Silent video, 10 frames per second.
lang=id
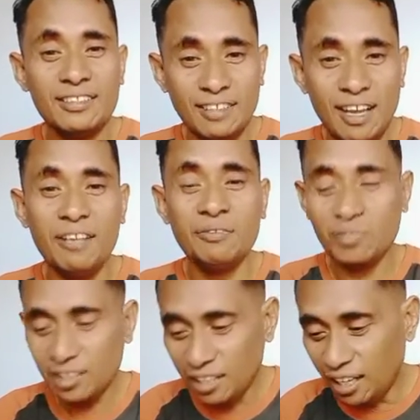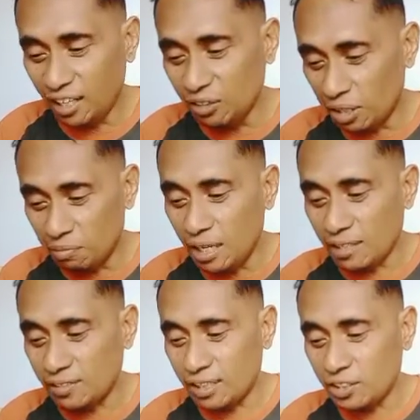Ya, nah luar
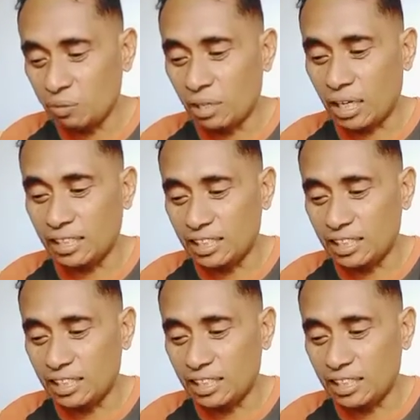biasa itu makanya